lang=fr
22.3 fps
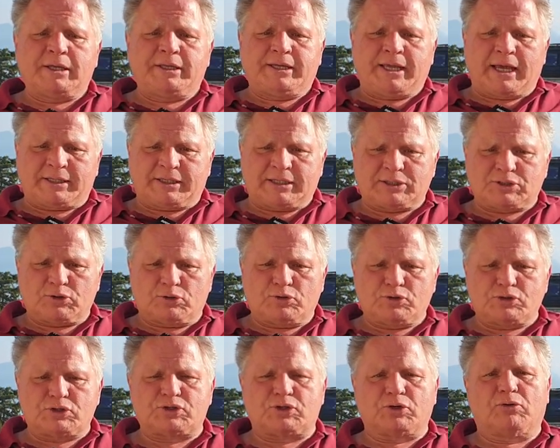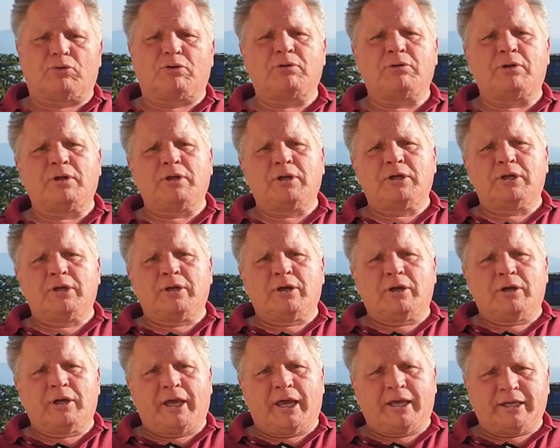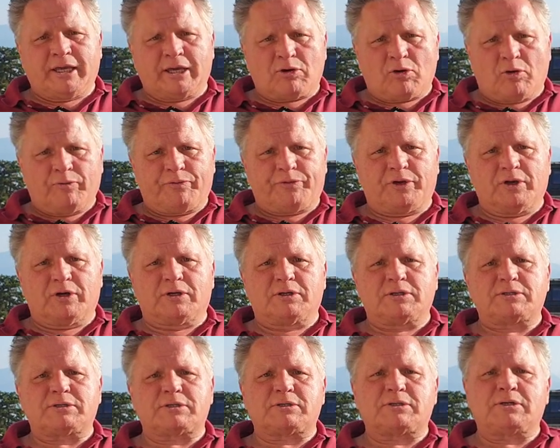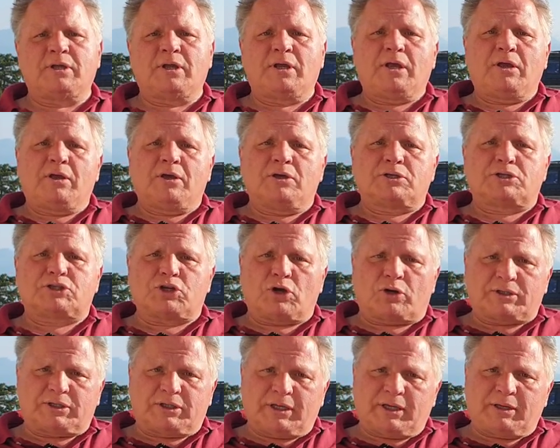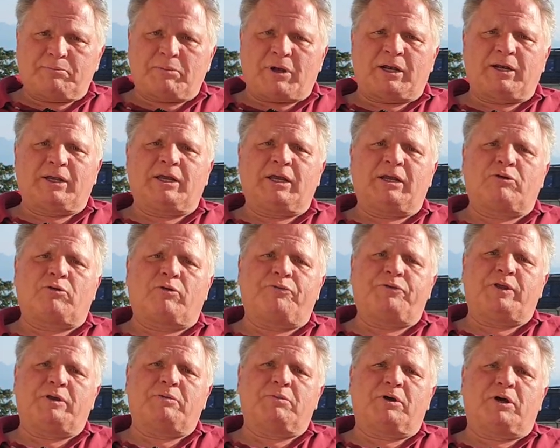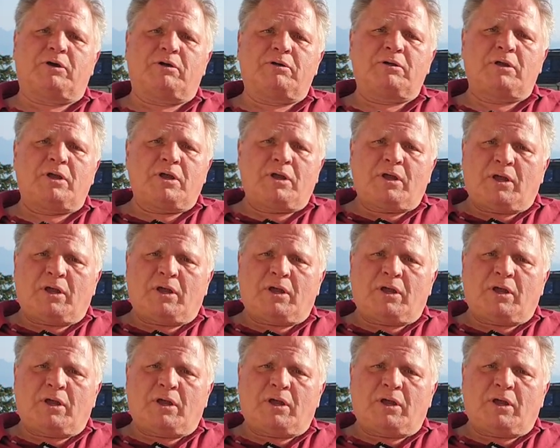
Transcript: Il y a des solutions, ayez confiance, sortez malgré le confinement,